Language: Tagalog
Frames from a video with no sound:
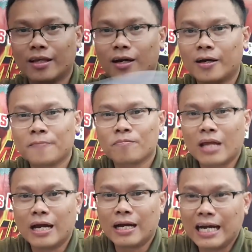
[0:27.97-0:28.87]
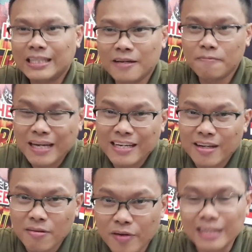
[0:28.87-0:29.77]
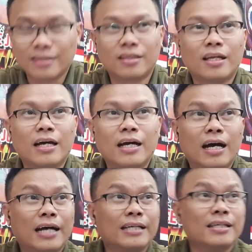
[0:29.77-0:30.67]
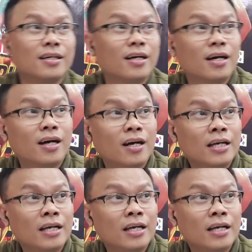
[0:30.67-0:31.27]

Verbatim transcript: uh, ang ating main event uh, ay uh,